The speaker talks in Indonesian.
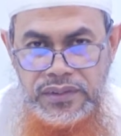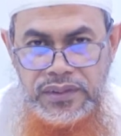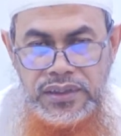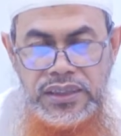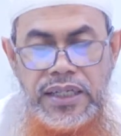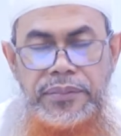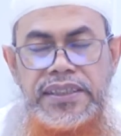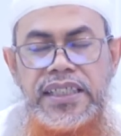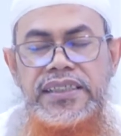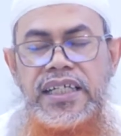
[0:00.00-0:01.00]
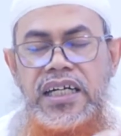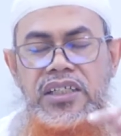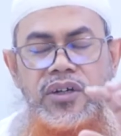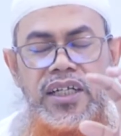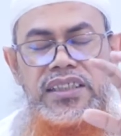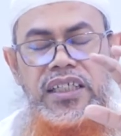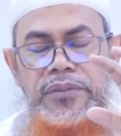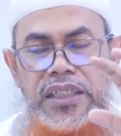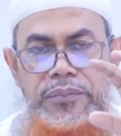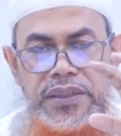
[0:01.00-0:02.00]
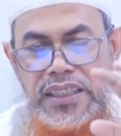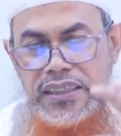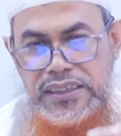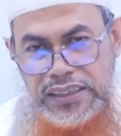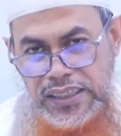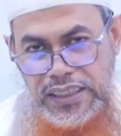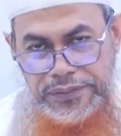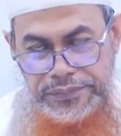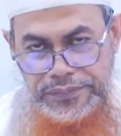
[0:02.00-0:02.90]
Siapa saja ahli waris yang mendapatkan setengah?